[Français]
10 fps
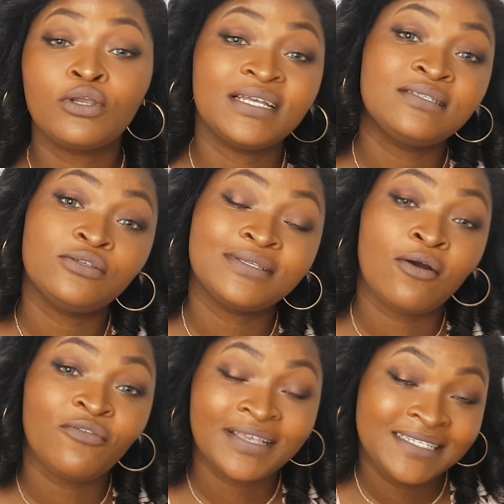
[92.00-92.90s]
le reste ce sera
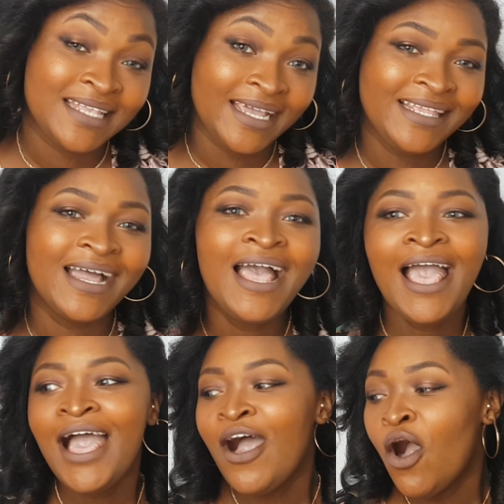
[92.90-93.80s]
en freestyle.
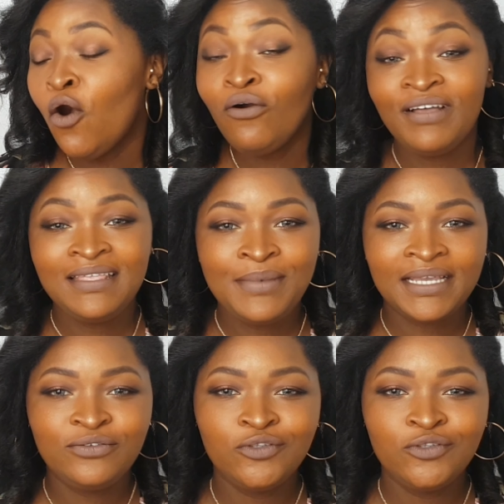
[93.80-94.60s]
On va démarrer tout